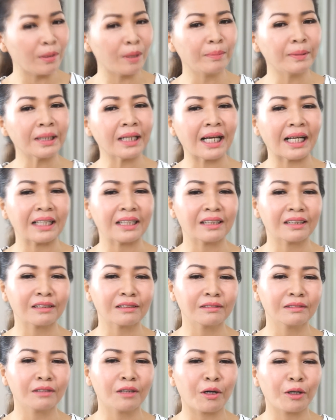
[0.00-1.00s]
เพราะปัญหายัง
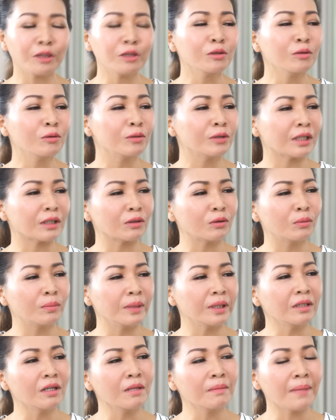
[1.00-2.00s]
น้อยอยู่ยังดู
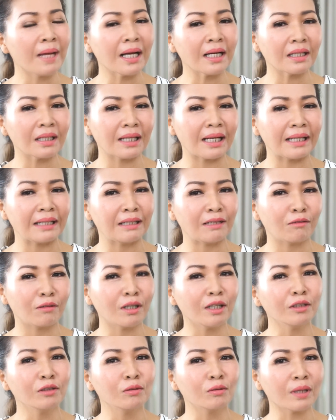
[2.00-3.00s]
ไม่ได้มากอะไร เรา
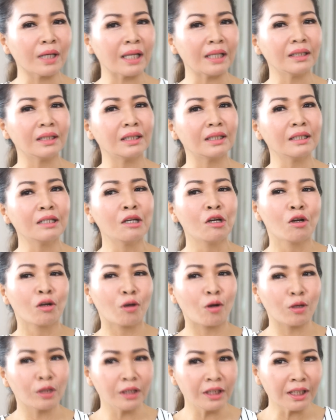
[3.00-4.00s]
ก็อายุแค่นี้
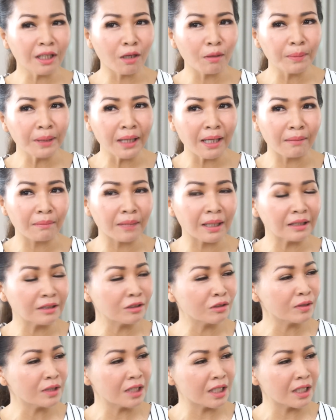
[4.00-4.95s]
คนที่เขาไปทำกันส่ว